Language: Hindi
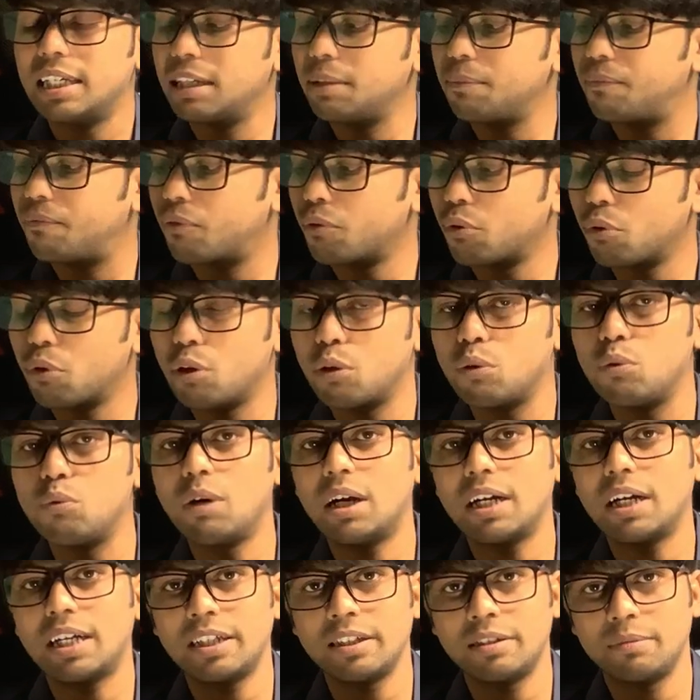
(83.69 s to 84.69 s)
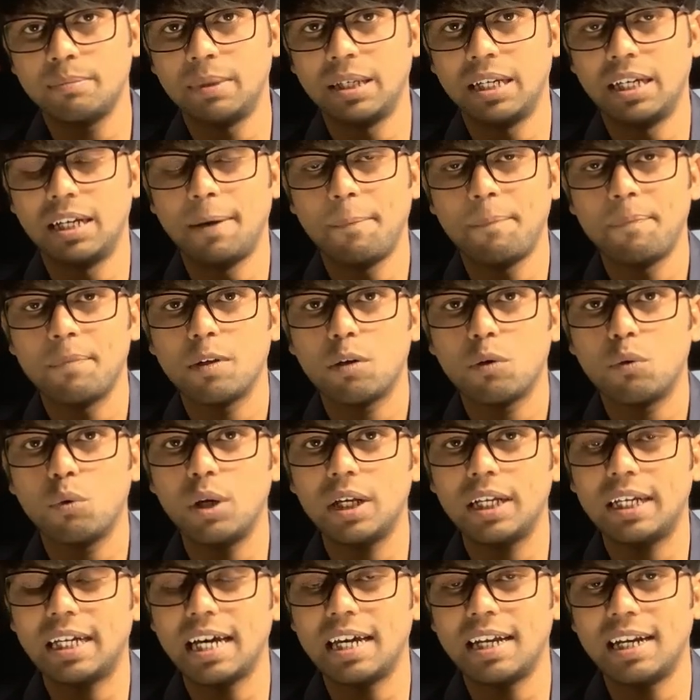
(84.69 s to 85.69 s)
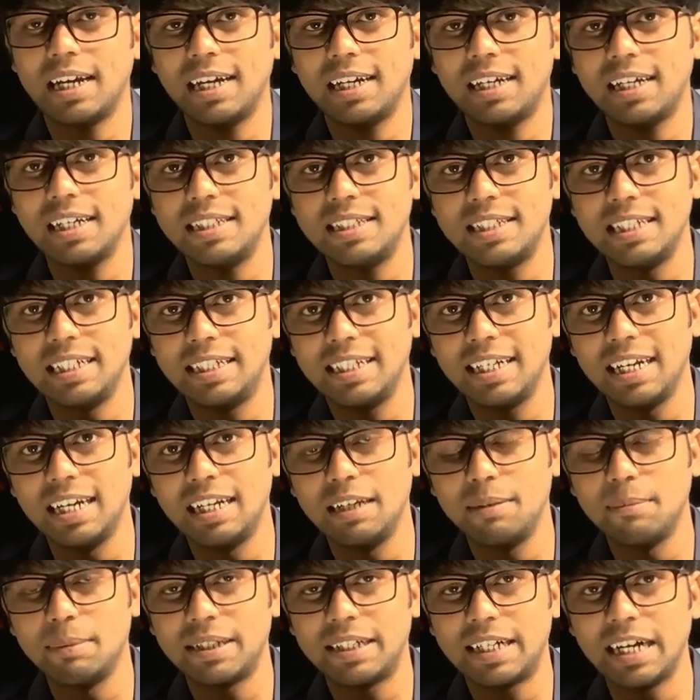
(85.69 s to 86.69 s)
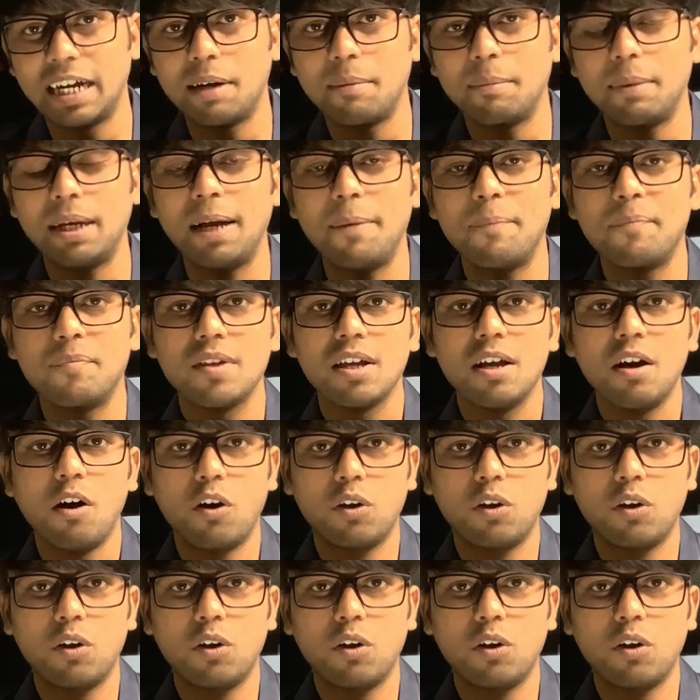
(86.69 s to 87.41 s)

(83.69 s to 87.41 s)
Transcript: कि फ्रॉड हुआ किसमें है कोई कह रहा है कि जीटीएल लिमिटेड में